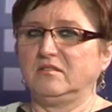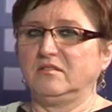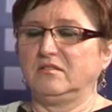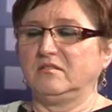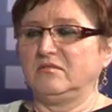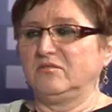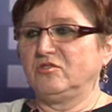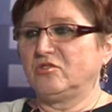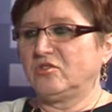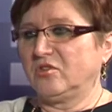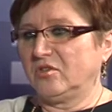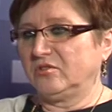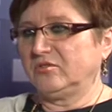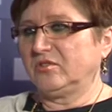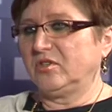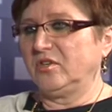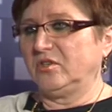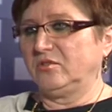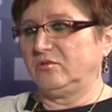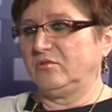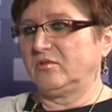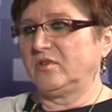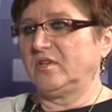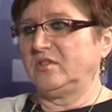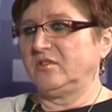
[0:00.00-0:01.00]
środki,
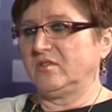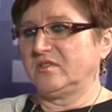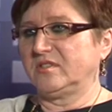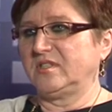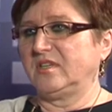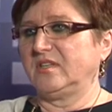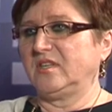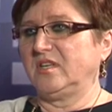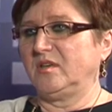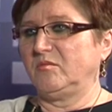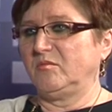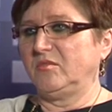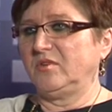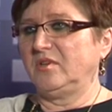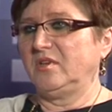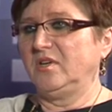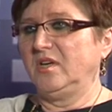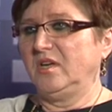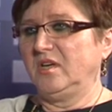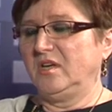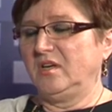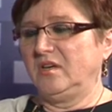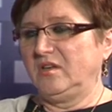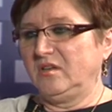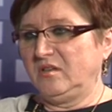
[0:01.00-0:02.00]
które dostaniemy
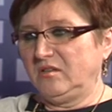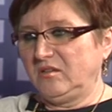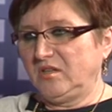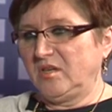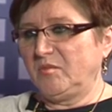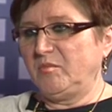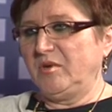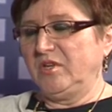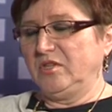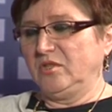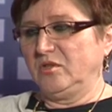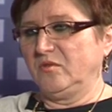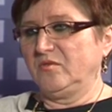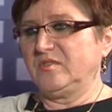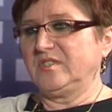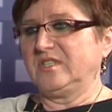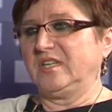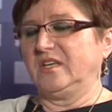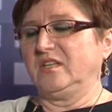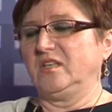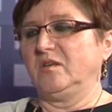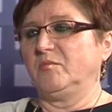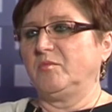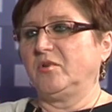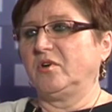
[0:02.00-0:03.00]
nie będą w
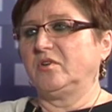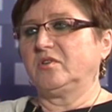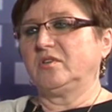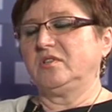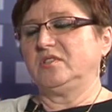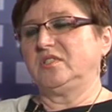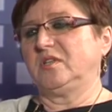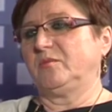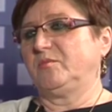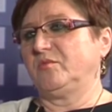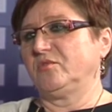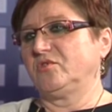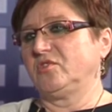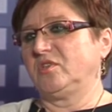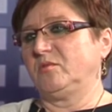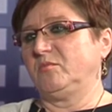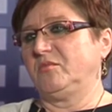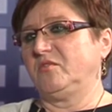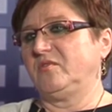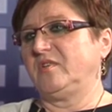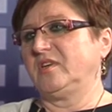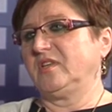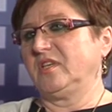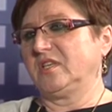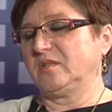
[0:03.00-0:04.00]
stanie pokryć
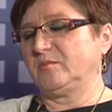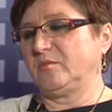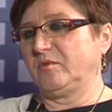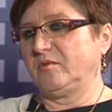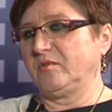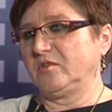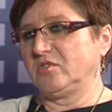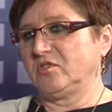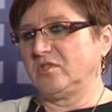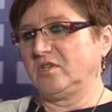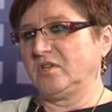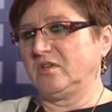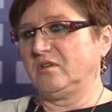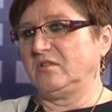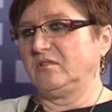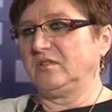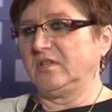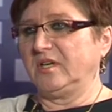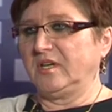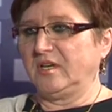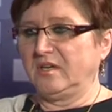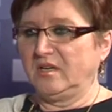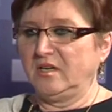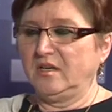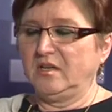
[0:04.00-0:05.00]
zapotrzebowania społecznego
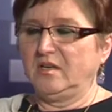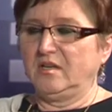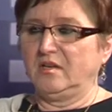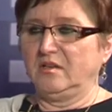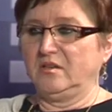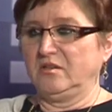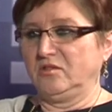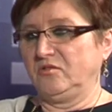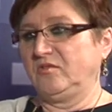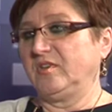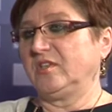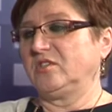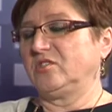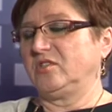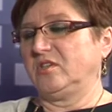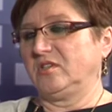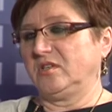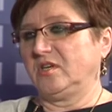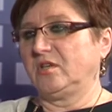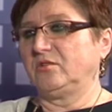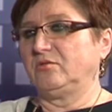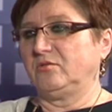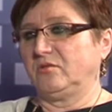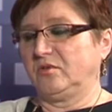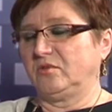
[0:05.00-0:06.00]
na
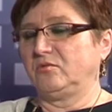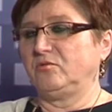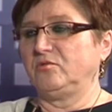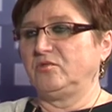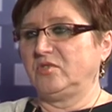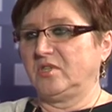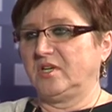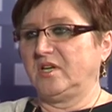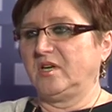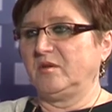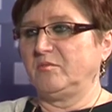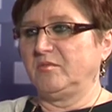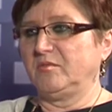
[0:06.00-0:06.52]
świadczenia, których udzielamy. A